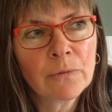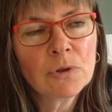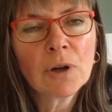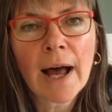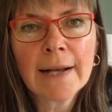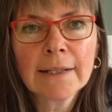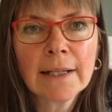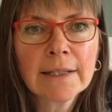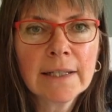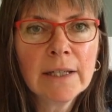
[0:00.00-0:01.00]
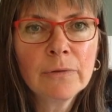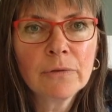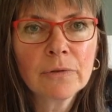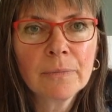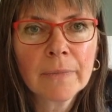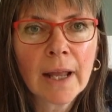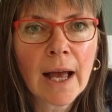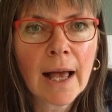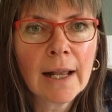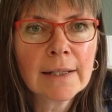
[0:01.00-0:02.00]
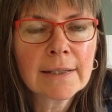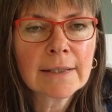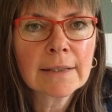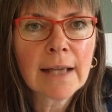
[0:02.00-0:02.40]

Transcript: wird auch alternativ als